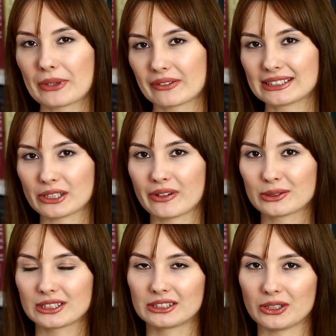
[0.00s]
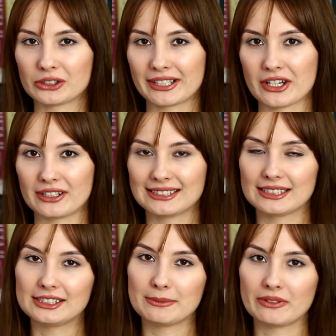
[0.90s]
Tak więc o wielu z tych książek, jeżeli
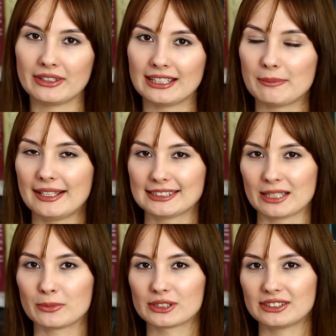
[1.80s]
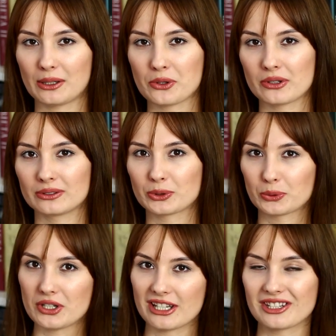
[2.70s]
śledzicie mnie w innych miejscach, mogliście już
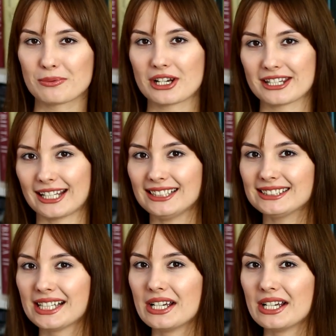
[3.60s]
usłyszeć czy przeczytać.